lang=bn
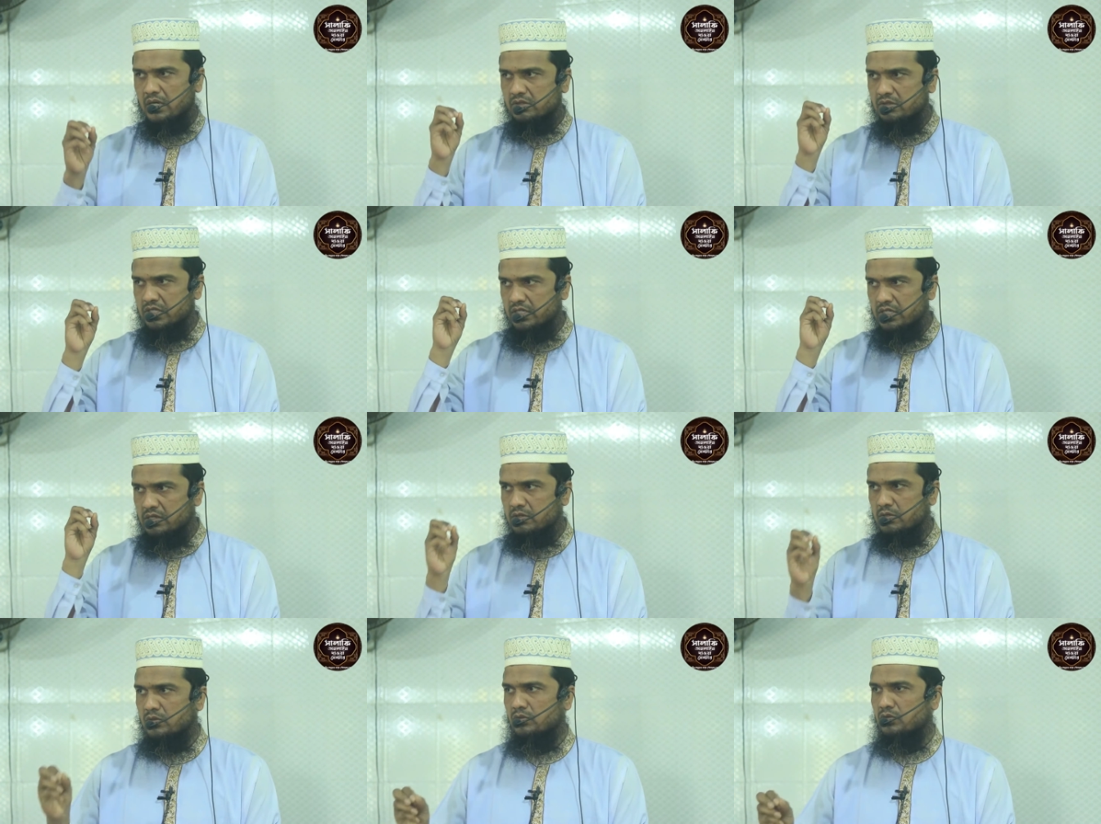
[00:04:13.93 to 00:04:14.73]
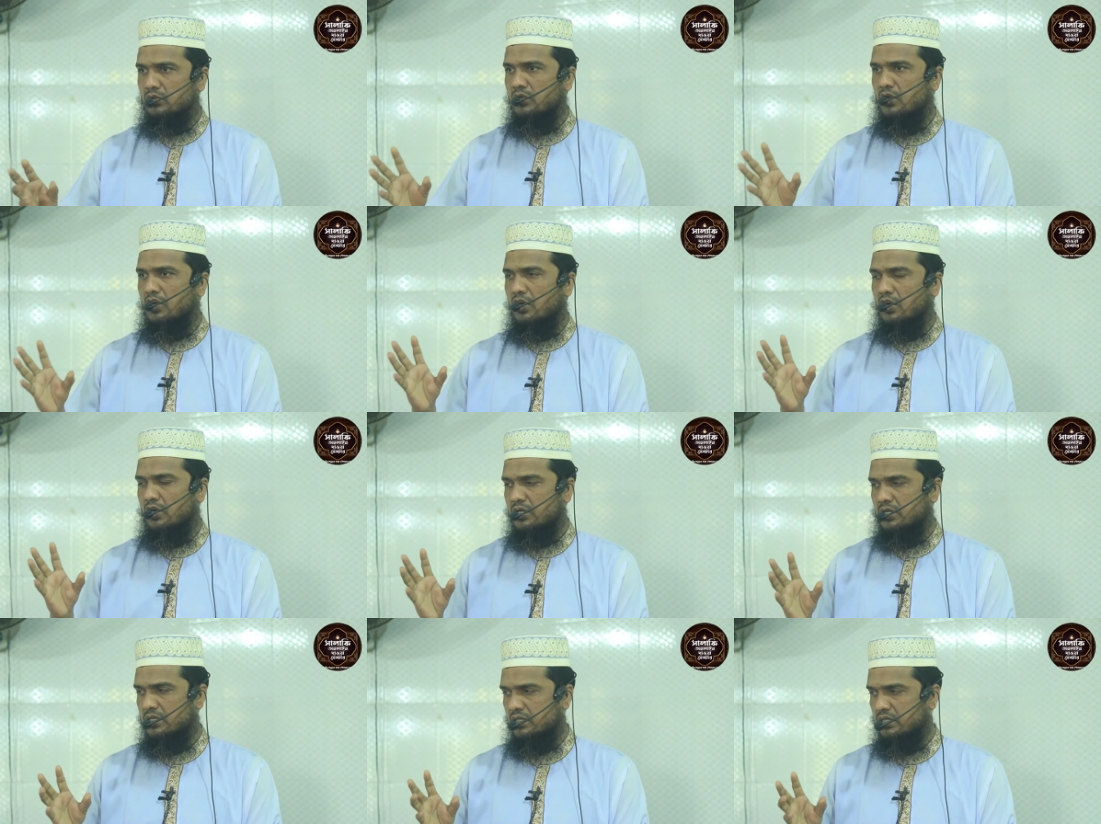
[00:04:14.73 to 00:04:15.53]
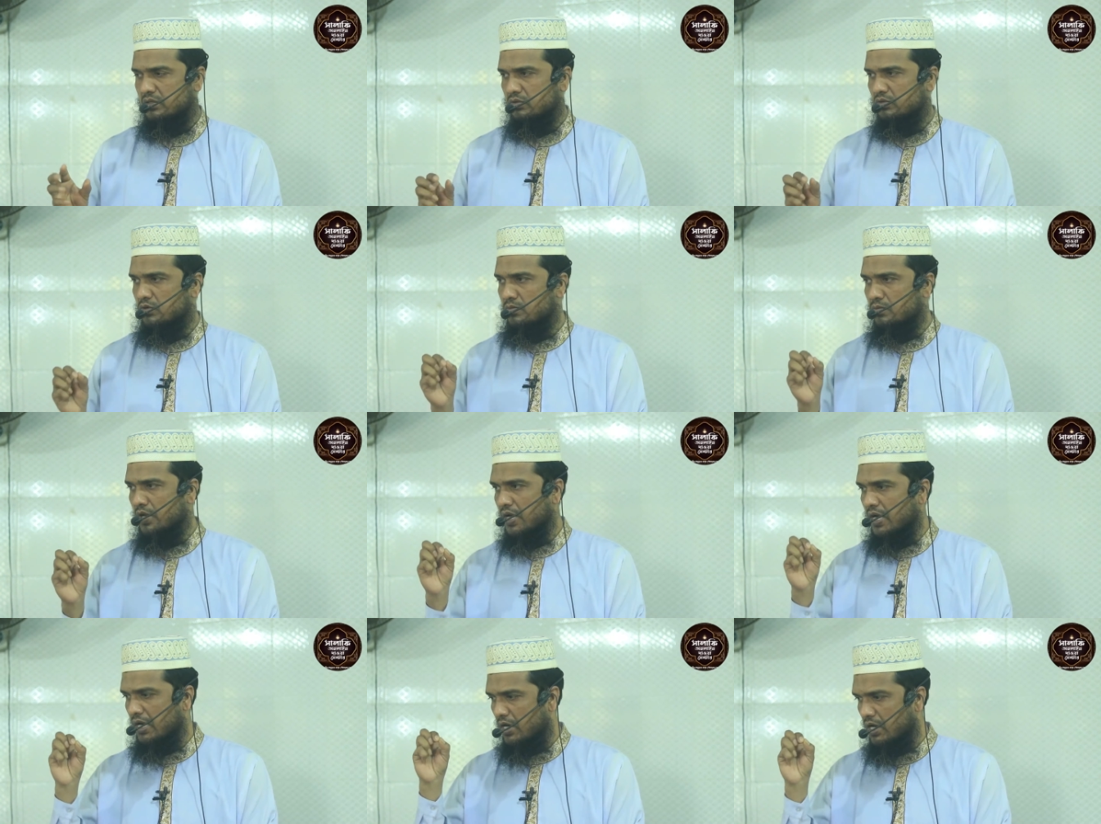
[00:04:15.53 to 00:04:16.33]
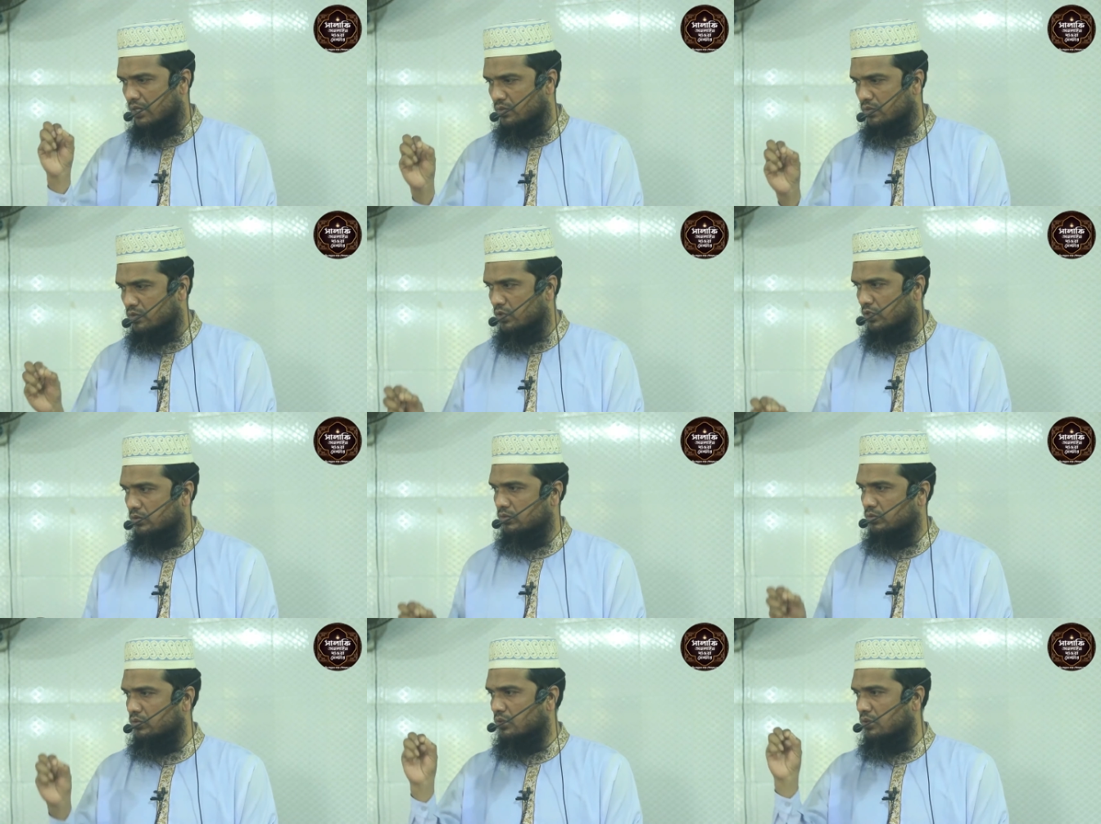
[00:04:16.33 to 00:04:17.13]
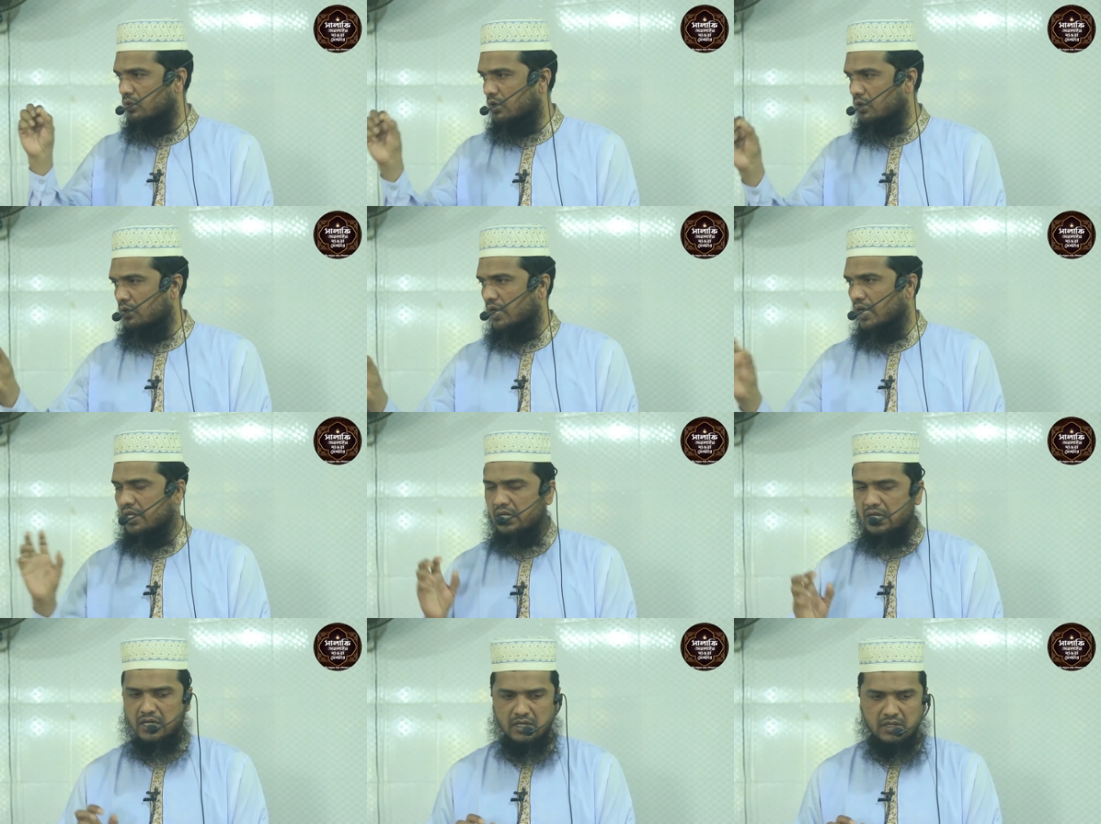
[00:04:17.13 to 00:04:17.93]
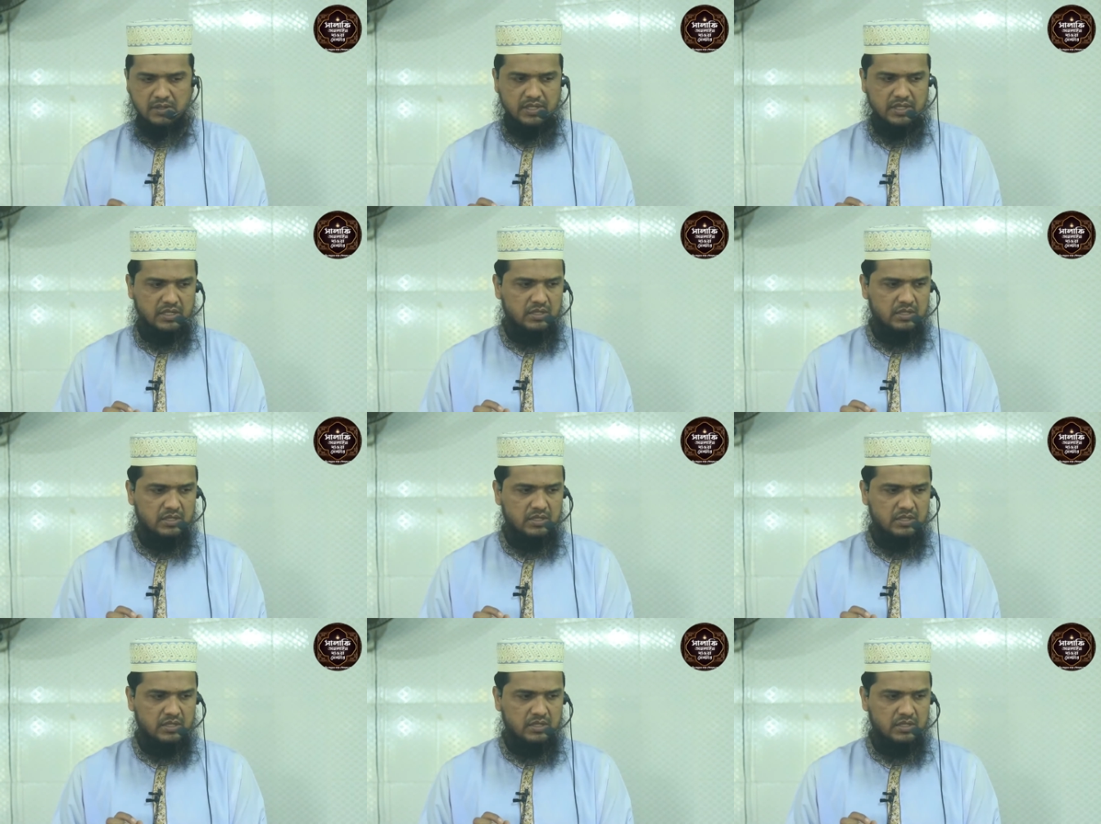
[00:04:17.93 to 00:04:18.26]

আতিউল্লাহ তোমরা আনুগত্য করো আল্লাহর